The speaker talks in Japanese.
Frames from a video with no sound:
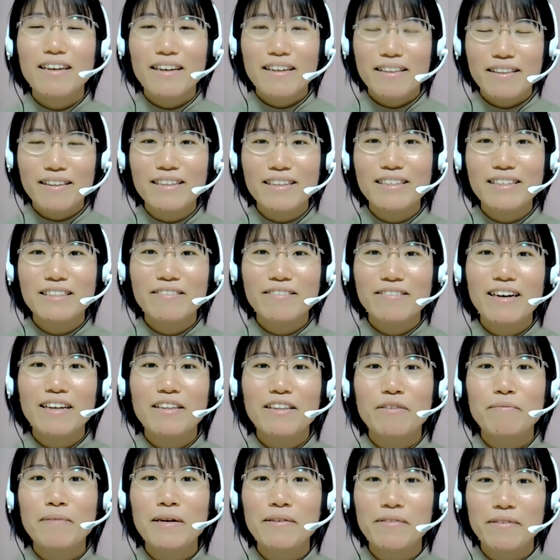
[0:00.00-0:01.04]
私はあ
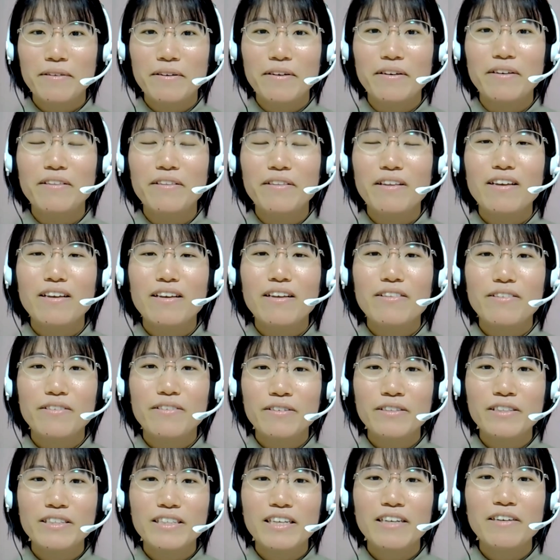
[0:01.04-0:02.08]
のまず
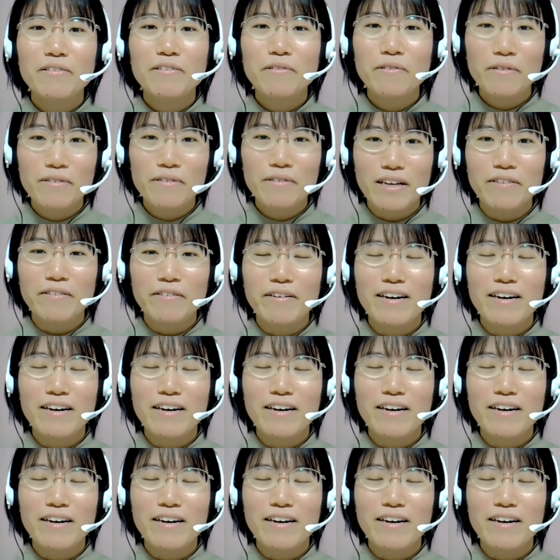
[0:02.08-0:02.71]
通信講座を